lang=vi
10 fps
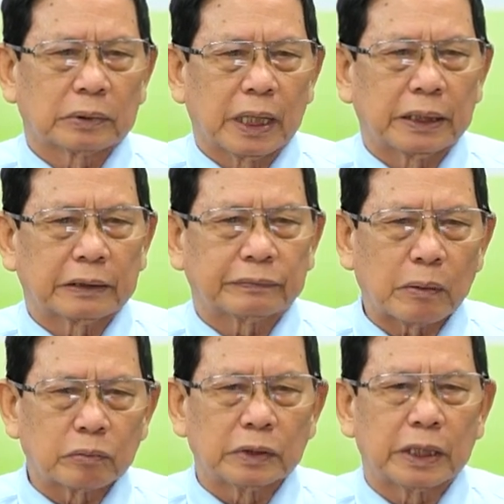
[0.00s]
thời là
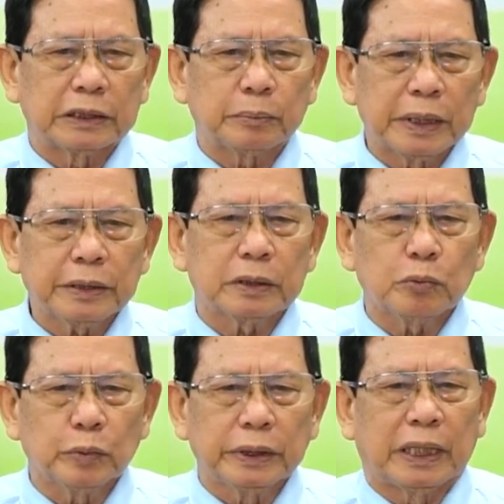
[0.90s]
phòng ngừa những biến
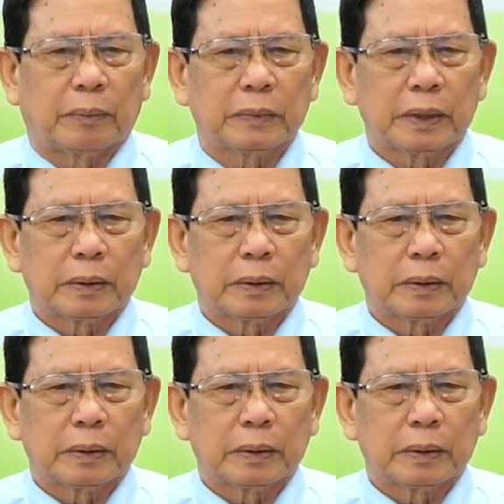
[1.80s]
chứng nguy hiểm